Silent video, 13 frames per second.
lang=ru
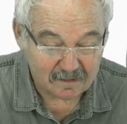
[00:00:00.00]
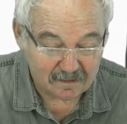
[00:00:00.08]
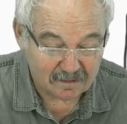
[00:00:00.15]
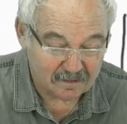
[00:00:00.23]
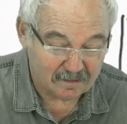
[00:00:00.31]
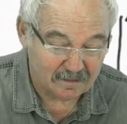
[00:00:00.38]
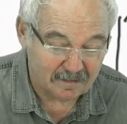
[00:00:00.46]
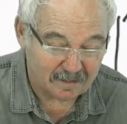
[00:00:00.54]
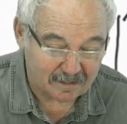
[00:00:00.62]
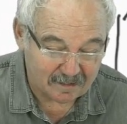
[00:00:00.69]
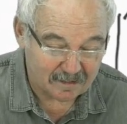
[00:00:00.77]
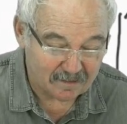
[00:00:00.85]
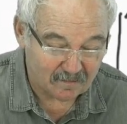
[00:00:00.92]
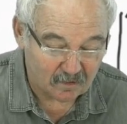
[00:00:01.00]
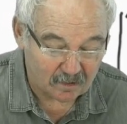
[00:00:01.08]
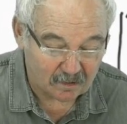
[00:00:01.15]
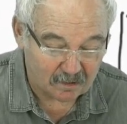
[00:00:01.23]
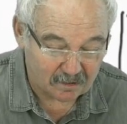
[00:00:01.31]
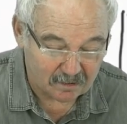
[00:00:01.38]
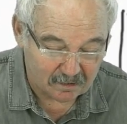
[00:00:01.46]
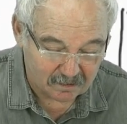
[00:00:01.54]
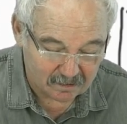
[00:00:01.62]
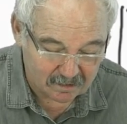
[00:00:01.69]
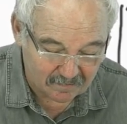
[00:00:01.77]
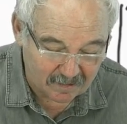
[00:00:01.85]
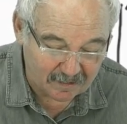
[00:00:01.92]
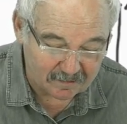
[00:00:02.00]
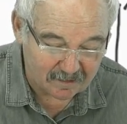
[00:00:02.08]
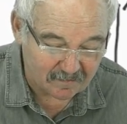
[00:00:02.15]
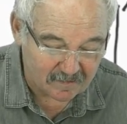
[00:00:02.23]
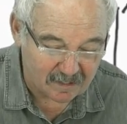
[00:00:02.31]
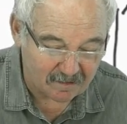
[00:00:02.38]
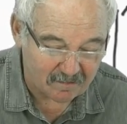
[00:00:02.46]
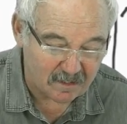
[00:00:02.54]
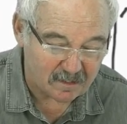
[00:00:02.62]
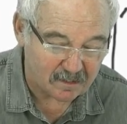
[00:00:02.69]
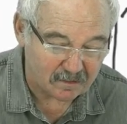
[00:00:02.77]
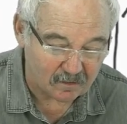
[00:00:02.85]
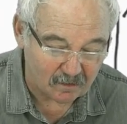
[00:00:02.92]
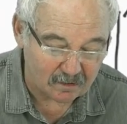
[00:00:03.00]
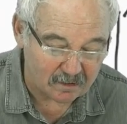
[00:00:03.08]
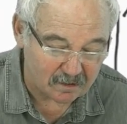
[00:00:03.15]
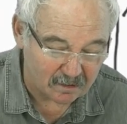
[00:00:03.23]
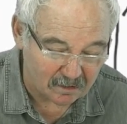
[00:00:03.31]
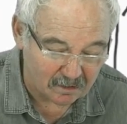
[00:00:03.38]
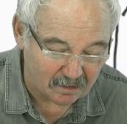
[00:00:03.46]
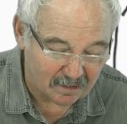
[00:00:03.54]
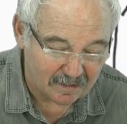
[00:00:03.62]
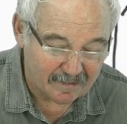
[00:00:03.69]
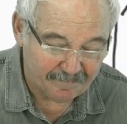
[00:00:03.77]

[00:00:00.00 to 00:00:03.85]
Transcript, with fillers: Э, энергия его э, квантов зависит от э,